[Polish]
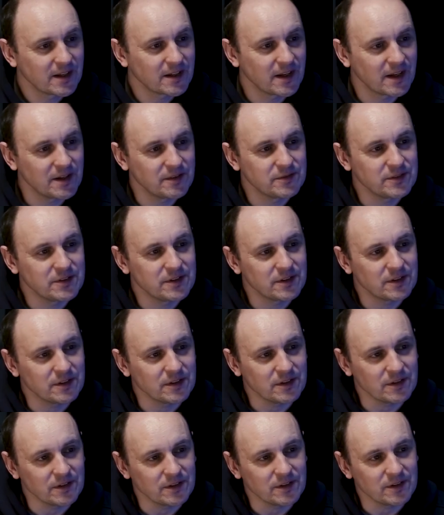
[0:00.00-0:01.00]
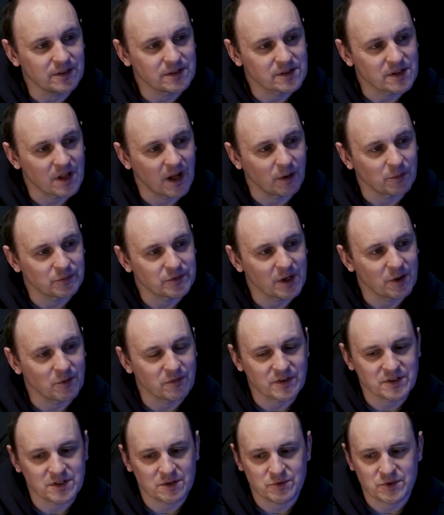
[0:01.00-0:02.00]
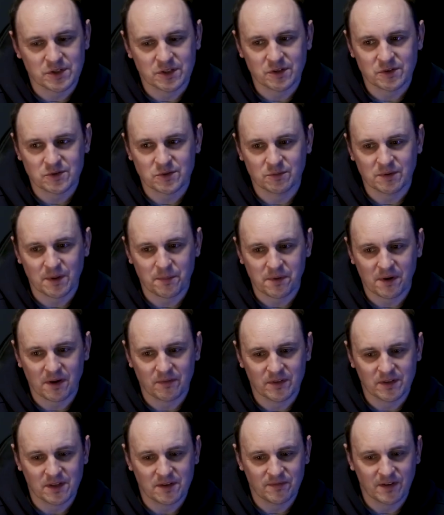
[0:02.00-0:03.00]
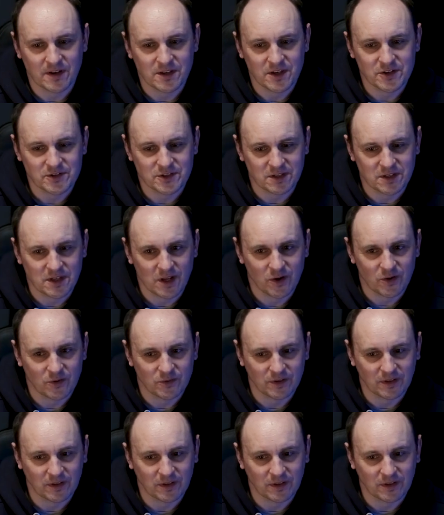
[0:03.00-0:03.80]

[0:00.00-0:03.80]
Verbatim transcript: Kelvin i, i Snout. Ja uważam, że to są naprawdę najfajniejsze dialogi.